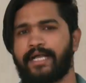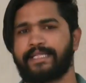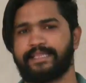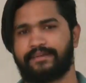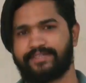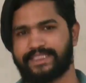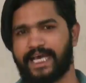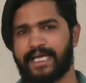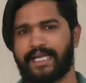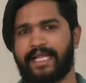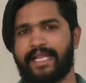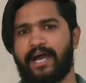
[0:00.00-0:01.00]
இந்த
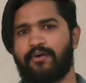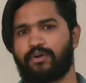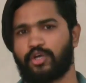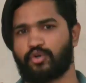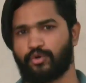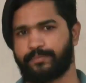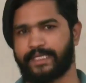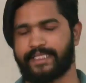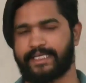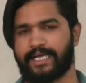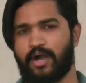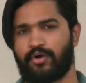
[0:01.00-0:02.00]
விசாரணையில் அவங்கள
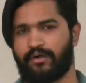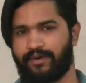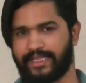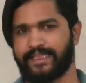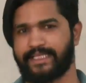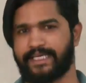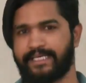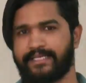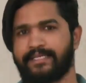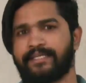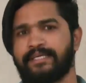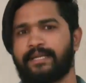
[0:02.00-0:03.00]
கூப்பிட்டதுக்கு அவங்க வந்து
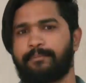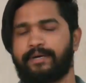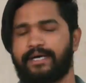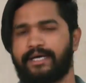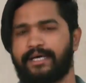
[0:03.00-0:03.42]
நம்ம